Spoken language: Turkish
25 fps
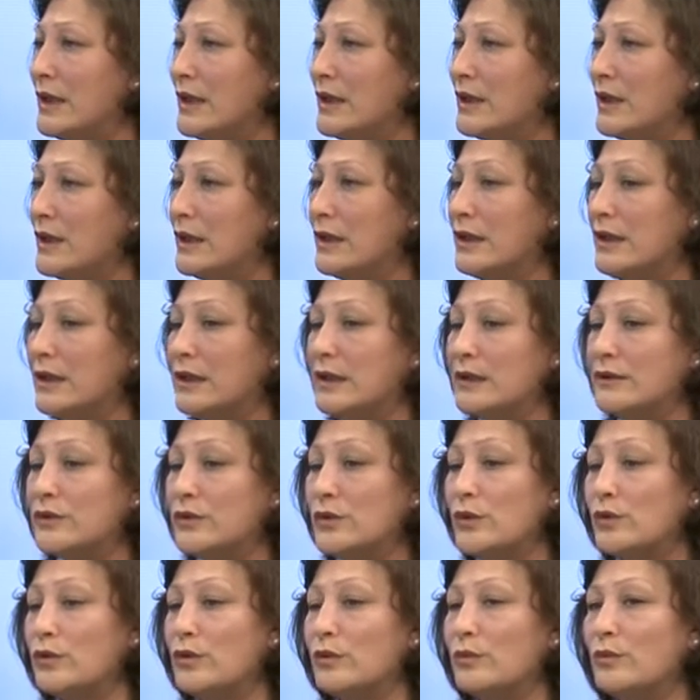E,
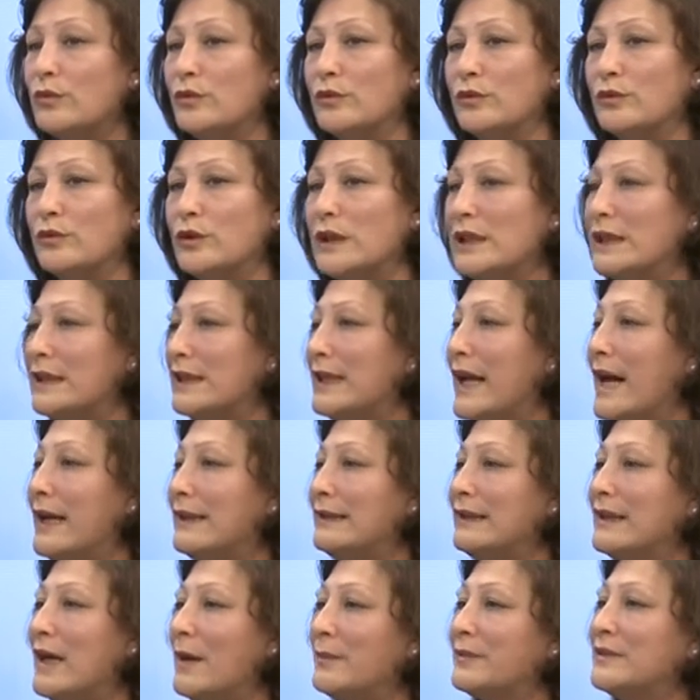çünkü bunları
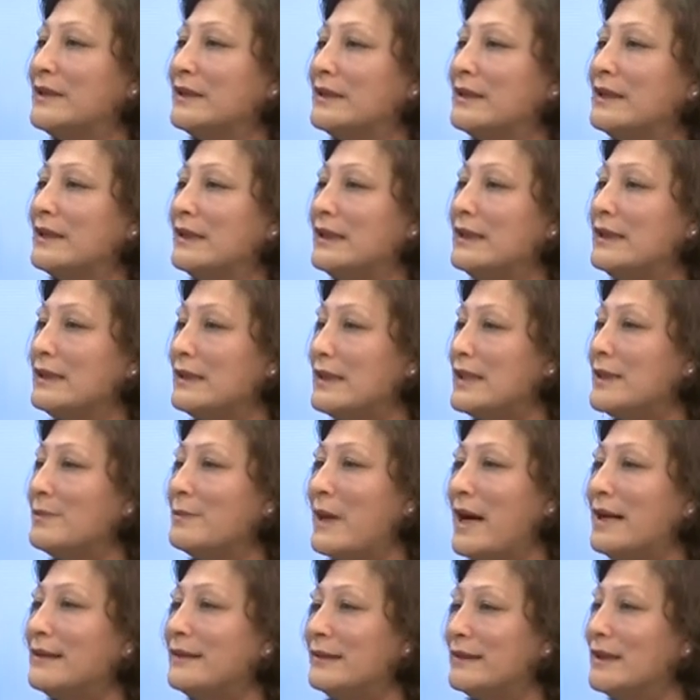kendi yaptıklarını
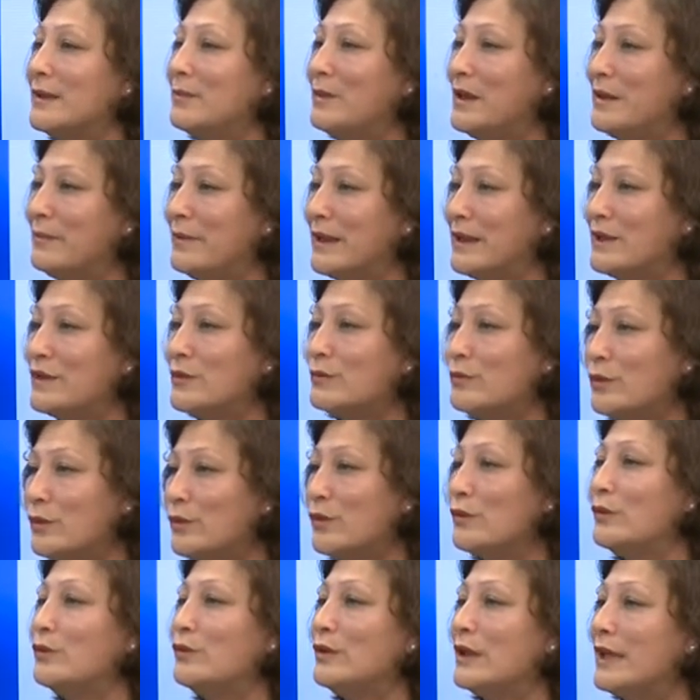ispat edebilmek için bu
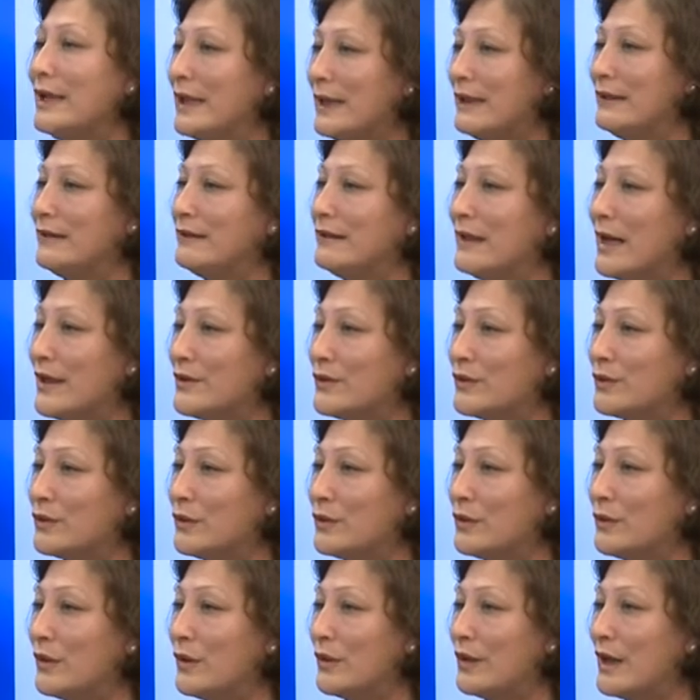görüntülere ihtiyaç
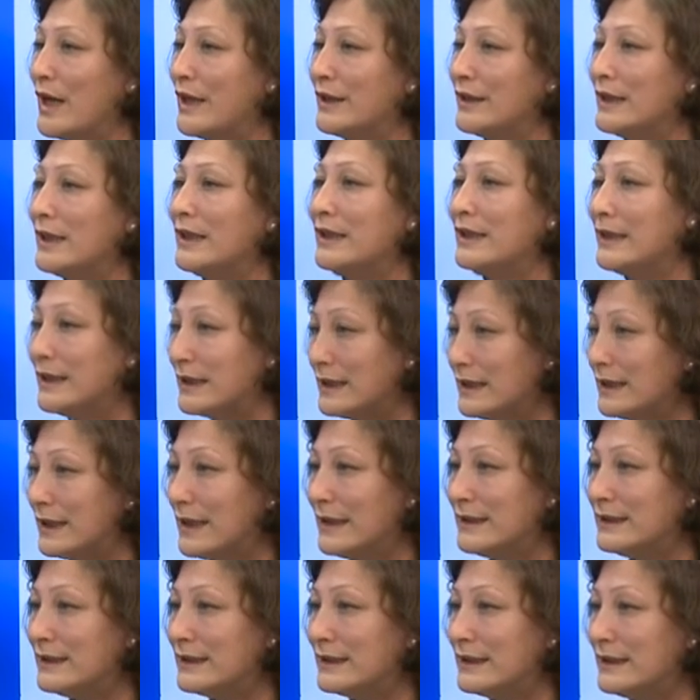duyuyorlar.
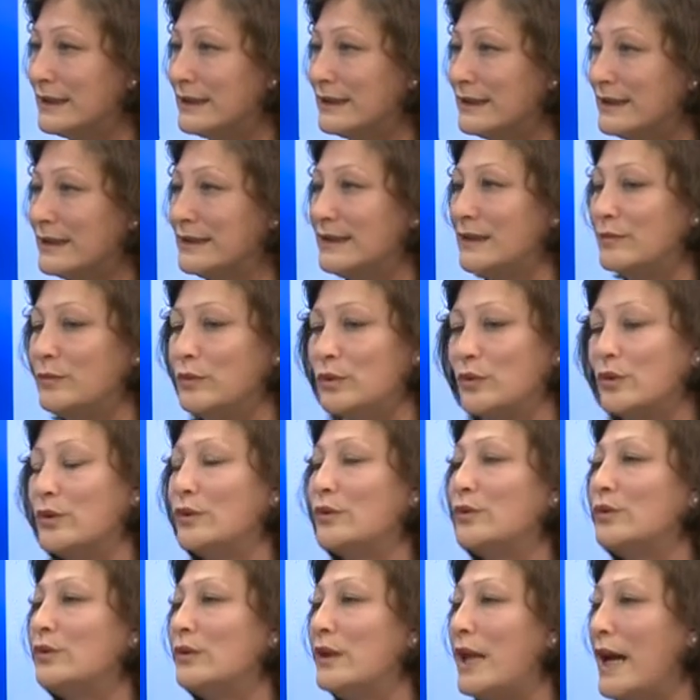Yakalandıklarında da bu
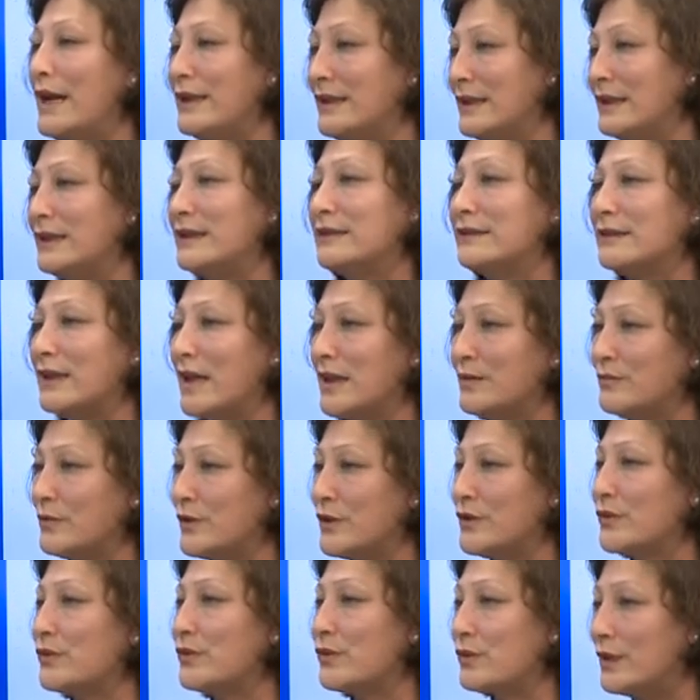görüntüler yayınlanmış
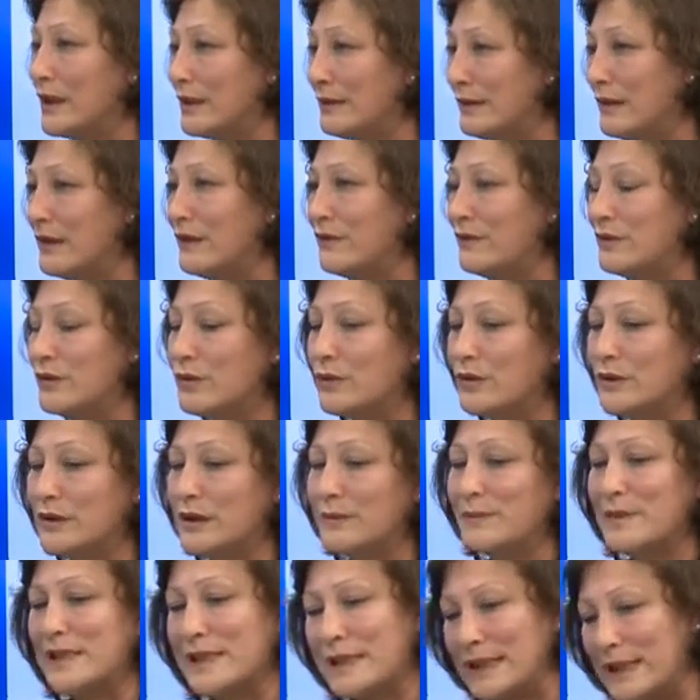Suriye
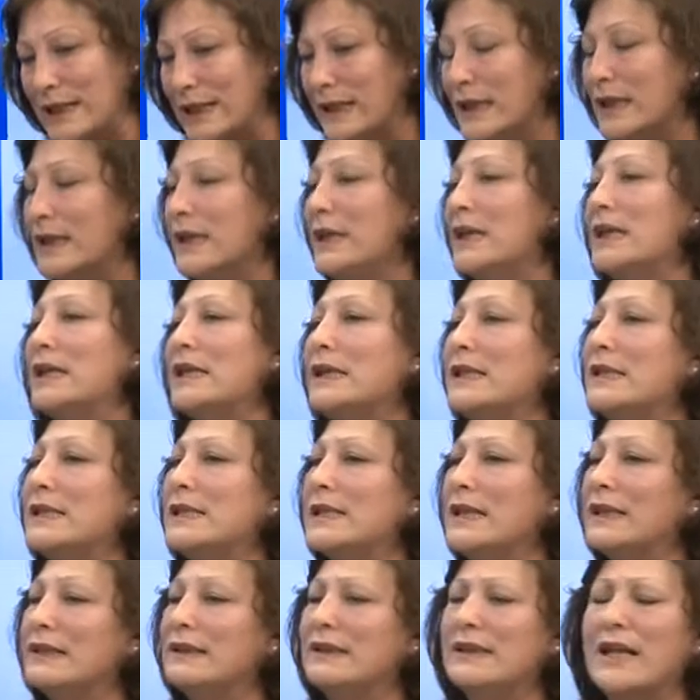televizyonda. Bize de
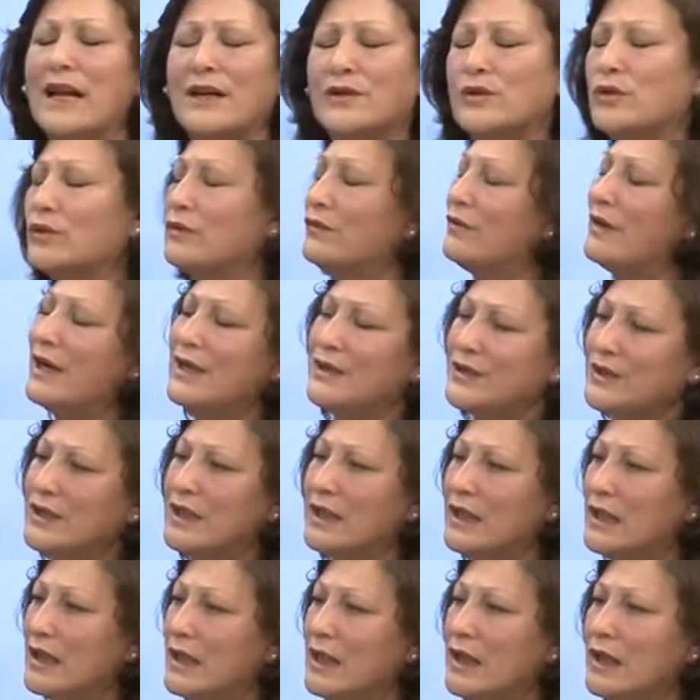izlettiler. Çok
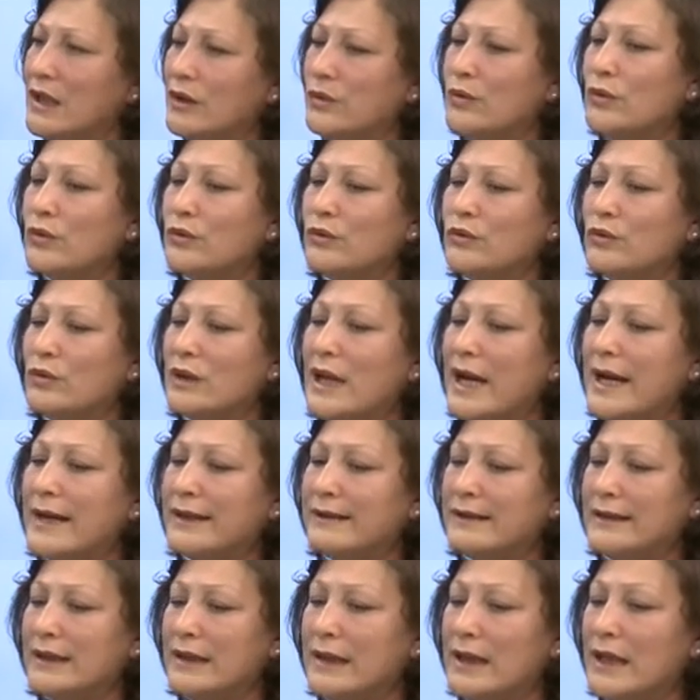vahşi
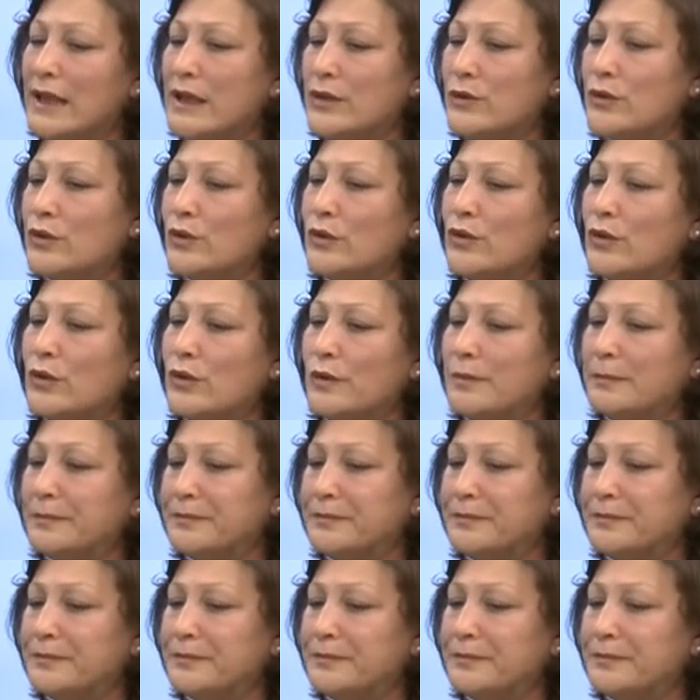görüntülerdi. Çünkü